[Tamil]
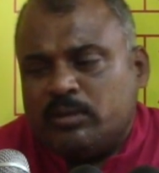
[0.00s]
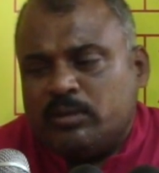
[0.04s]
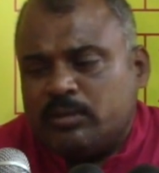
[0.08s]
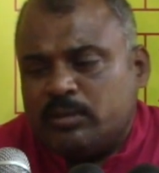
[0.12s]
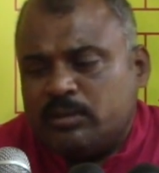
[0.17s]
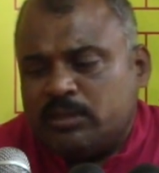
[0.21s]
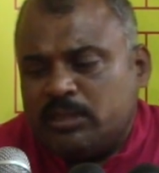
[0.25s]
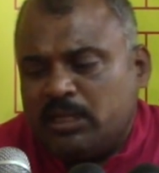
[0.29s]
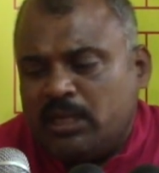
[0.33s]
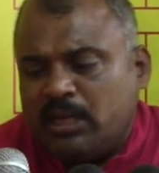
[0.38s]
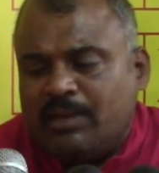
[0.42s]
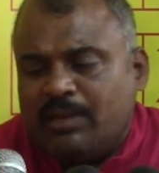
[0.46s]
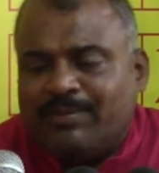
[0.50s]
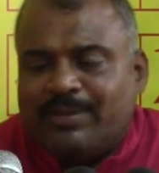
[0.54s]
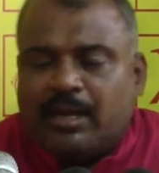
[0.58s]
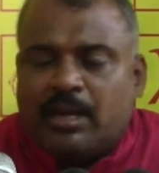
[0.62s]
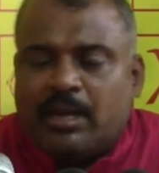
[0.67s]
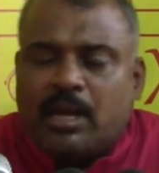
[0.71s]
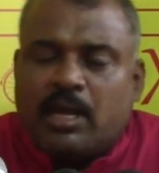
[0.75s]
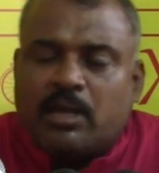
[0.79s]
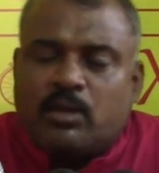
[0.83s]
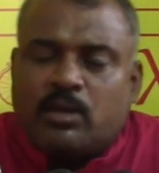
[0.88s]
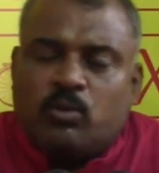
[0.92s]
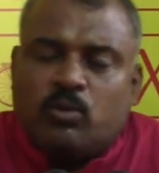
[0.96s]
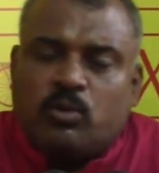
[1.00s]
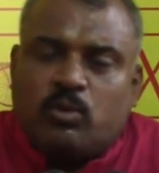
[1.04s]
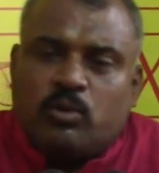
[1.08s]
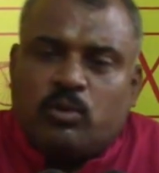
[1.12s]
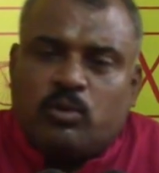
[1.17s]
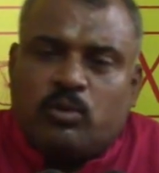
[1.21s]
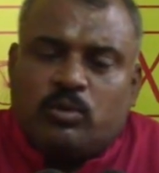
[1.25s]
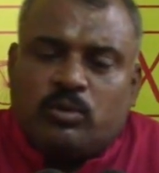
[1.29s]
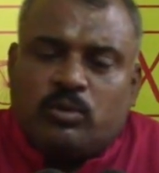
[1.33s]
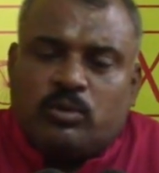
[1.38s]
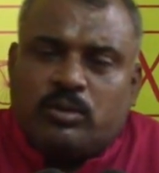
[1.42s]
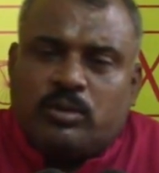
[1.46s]
சிங்கள வரலாற்றோடு
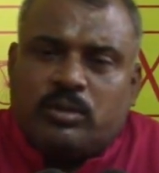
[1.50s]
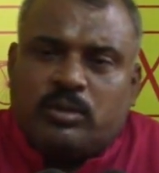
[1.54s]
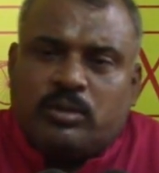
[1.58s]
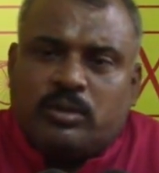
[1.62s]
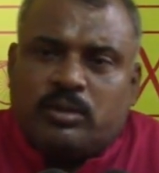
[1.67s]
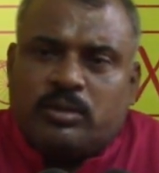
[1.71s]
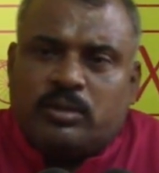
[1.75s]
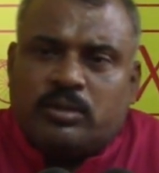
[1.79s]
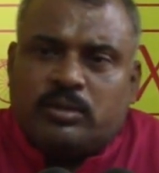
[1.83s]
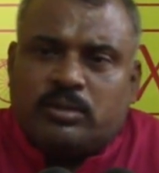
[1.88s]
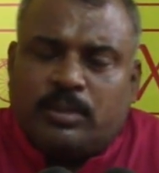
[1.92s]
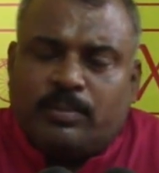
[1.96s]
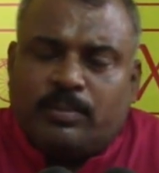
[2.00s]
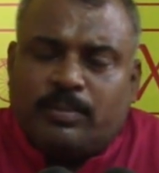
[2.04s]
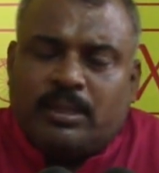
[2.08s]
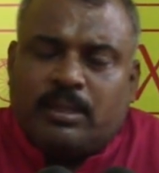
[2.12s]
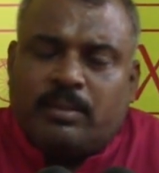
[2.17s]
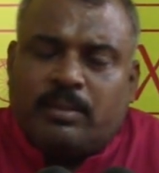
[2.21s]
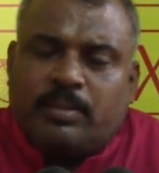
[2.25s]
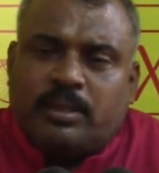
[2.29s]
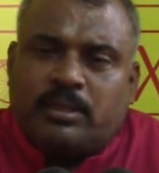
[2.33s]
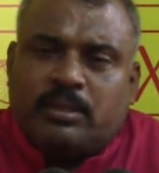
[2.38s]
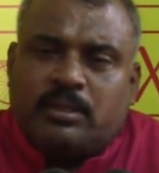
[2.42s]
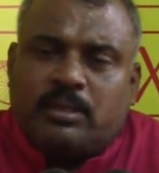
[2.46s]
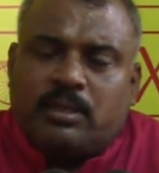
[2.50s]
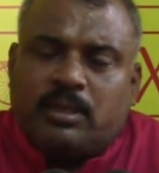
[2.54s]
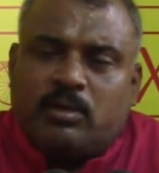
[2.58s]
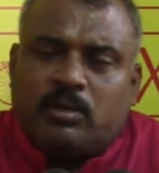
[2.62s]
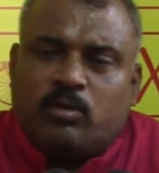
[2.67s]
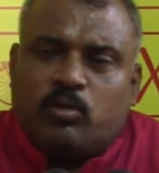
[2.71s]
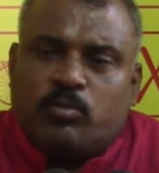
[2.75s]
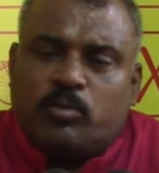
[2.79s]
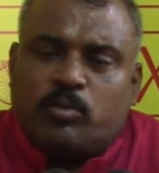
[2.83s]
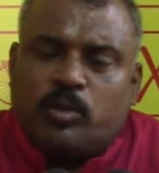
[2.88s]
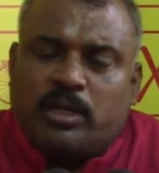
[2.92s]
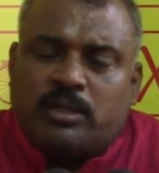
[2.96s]
சம்பந்தப்படுத்துகிற
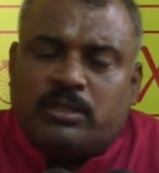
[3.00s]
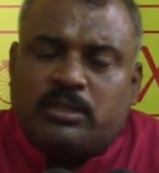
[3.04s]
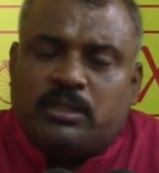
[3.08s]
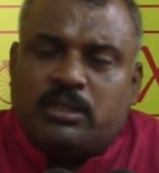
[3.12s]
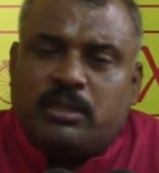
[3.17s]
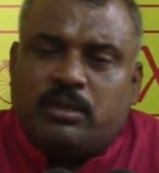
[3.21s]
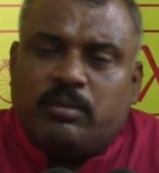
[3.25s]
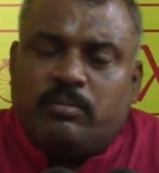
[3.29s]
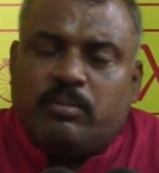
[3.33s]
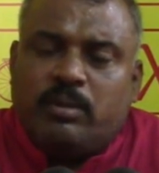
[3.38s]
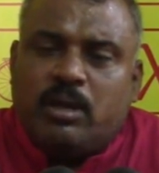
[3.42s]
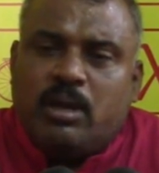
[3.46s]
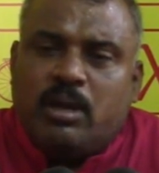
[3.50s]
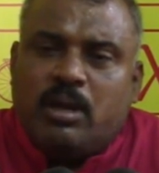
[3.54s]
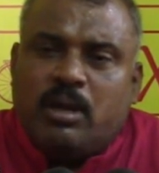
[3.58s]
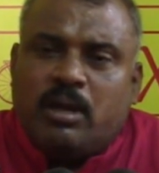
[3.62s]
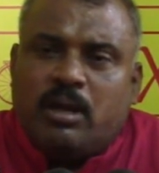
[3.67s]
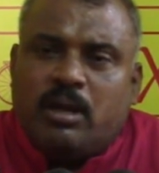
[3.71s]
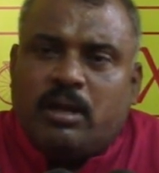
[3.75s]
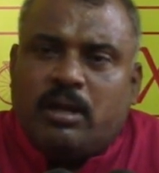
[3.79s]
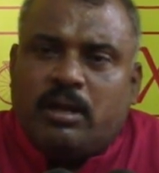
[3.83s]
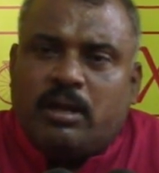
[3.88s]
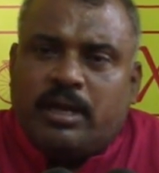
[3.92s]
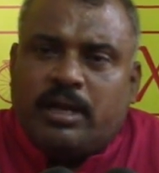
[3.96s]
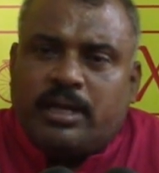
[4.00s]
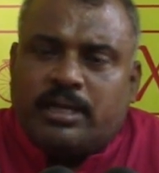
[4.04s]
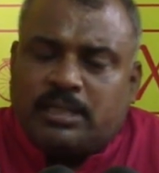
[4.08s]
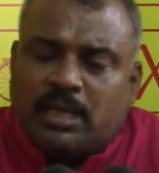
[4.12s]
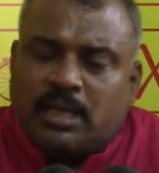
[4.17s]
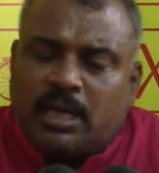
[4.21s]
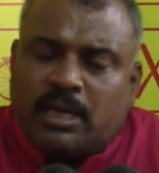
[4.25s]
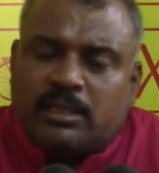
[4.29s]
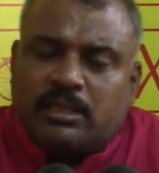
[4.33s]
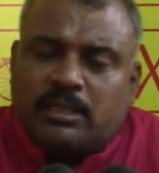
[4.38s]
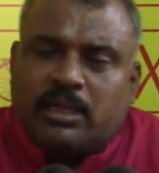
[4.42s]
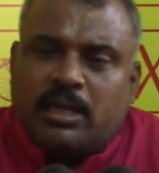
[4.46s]
ஒரு முயற்சியும்
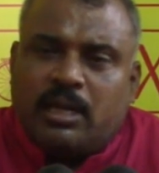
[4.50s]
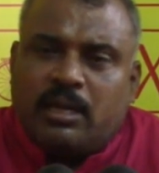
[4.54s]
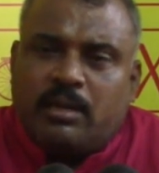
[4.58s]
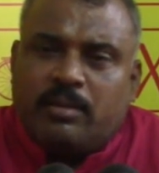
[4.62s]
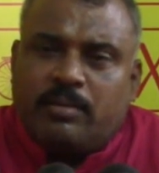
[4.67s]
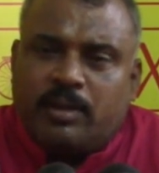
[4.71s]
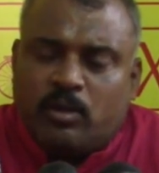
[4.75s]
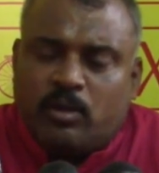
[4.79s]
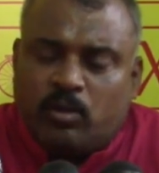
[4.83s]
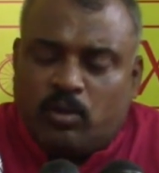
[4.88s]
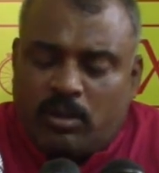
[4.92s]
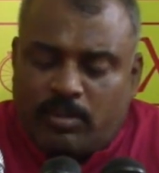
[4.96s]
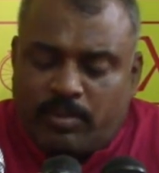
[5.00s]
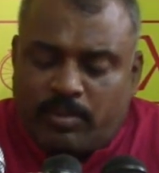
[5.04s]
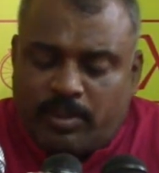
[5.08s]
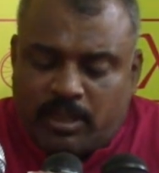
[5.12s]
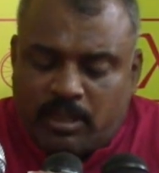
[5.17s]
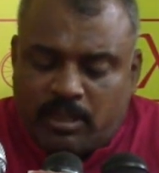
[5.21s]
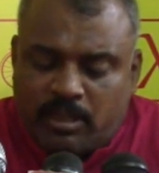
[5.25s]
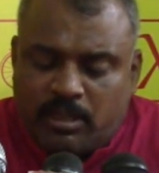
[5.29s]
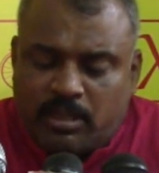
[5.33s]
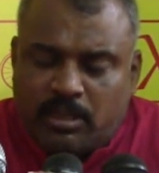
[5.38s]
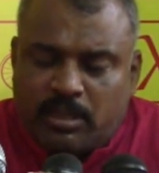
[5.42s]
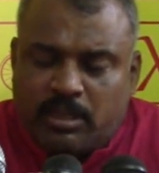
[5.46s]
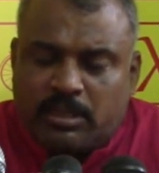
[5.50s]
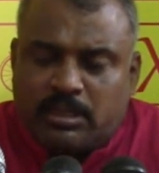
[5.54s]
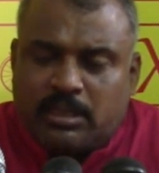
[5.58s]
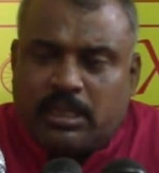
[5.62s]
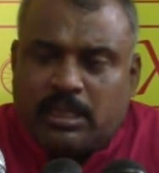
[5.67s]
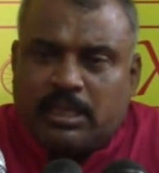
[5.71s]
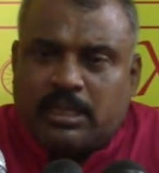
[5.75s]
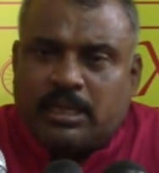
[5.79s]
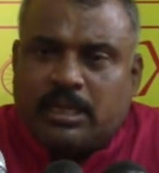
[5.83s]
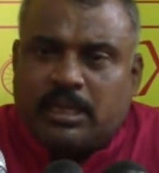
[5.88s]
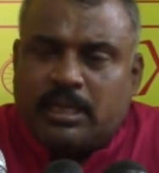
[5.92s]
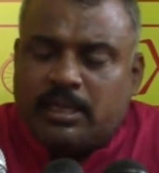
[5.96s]
அரசாங்கத்தினாலே மேற்கொள்ளப்பட்டிருக்கின்றது
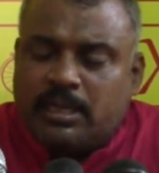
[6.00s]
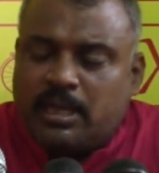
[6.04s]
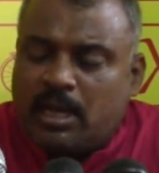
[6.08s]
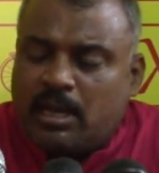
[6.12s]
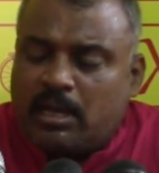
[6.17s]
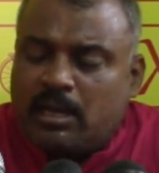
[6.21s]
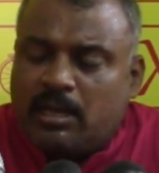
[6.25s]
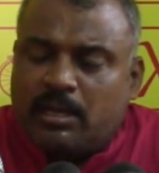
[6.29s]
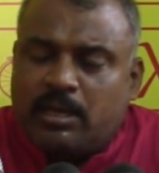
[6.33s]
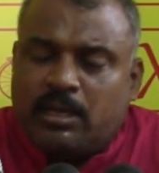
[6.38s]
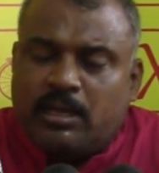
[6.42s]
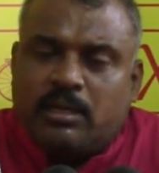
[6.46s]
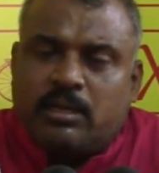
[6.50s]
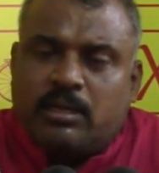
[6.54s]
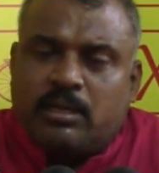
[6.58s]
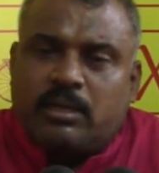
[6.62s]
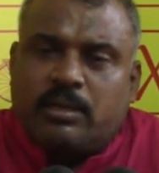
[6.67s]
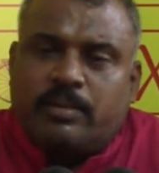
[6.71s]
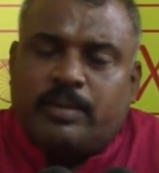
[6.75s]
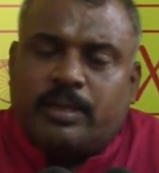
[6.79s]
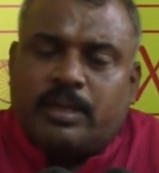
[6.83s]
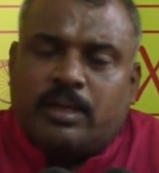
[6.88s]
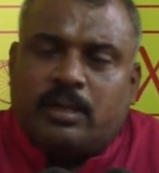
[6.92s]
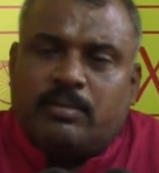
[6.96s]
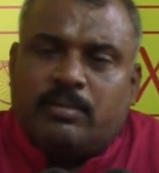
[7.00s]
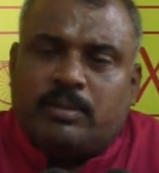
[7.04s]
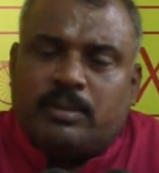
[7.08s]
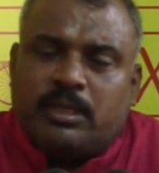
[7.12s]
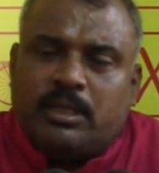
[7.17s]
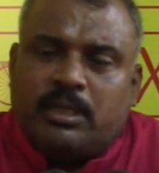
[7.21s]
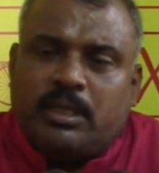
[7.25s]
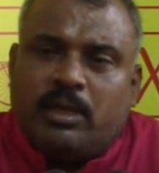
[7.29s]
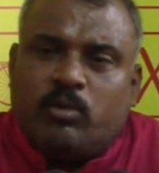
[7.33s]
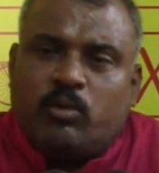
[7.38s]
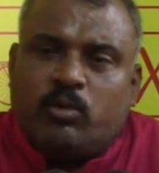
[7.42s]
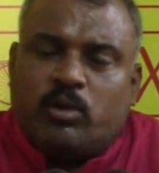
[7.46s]
அதற்கு எதிராக அங்கிருக்கின்ற மக்கள்
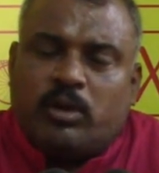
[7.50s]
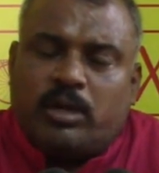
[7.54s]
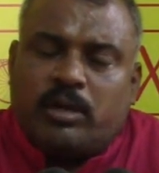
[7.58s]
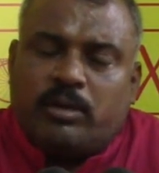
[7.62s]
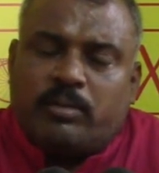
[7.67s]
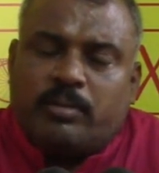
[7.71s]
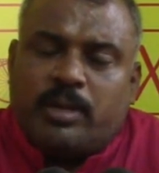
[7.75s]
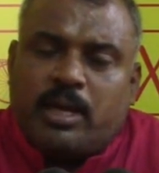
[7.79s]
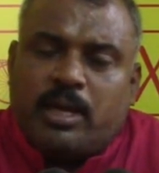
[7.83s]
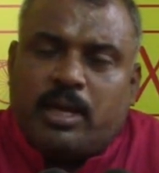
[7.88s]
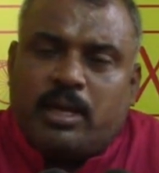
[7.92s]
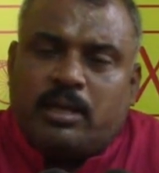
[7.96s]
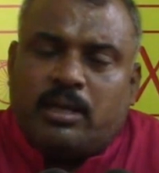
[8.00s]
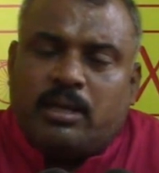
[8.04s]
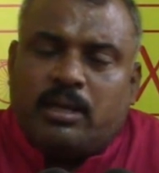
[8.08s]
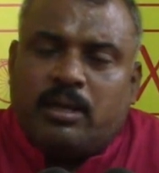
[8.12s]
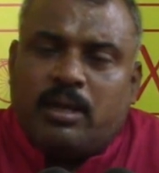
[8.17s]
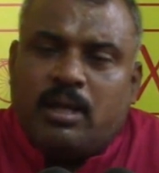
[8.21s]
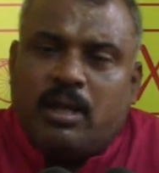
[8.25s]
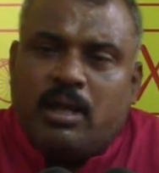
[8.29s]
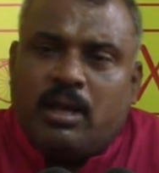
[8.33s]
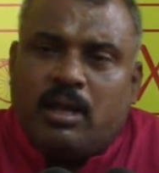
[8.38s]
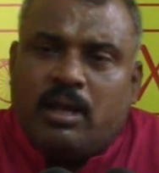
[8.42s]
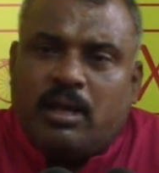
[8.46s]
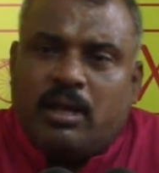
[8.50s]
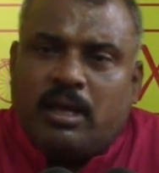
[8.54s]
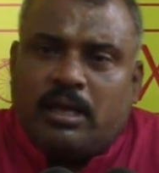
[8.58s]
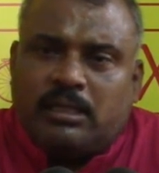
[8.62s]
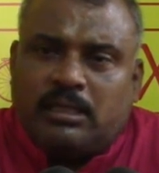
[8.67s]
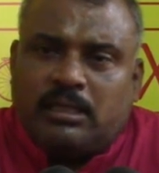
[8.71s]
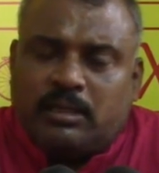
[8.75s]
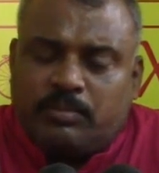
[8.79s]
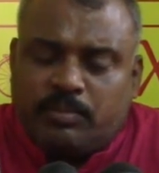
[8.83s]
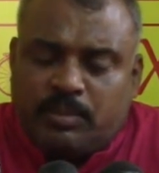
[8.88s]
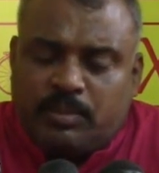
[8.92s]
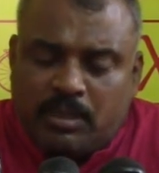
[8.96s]
மத்தியிலே ஒரு கடுமையான
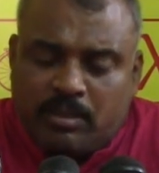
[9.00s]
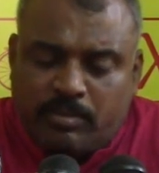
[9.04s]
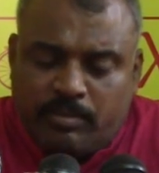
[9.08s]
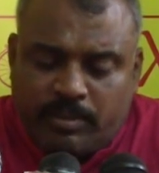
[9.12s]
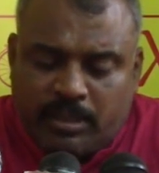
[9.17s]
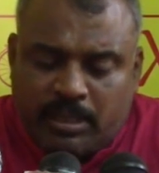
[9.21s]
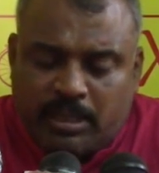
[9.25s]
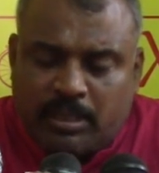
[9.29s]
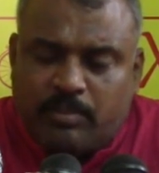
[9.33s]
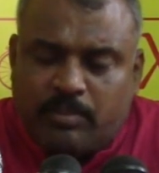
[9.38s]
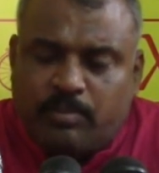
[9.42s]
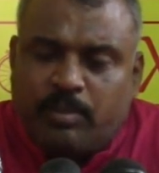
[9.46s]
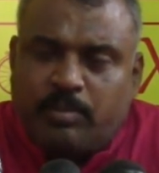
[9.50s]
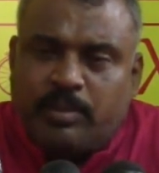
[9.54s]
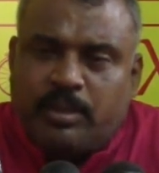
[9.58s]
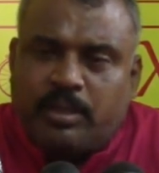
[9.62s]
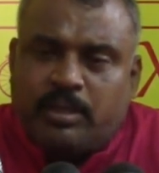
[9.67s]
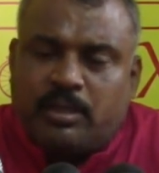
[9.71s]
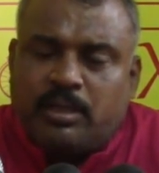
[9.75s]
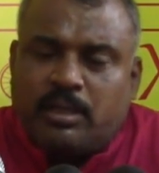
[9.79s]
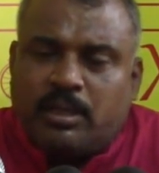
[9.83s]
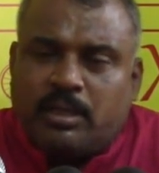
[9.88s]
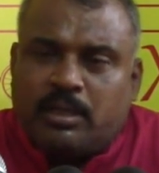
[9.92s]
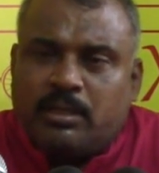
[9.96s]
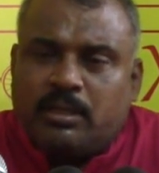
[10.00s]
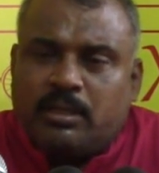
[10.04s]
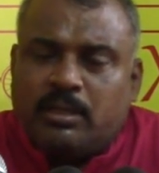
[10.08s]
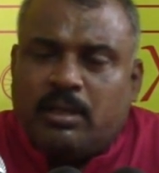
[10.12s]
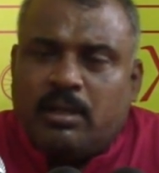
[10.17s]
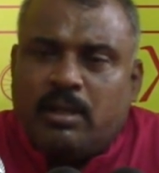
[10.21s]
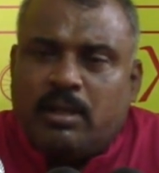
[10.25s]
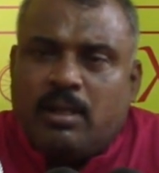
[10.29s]
அதிருப்தியும் எதிர்ப்பும் இருக்கிறது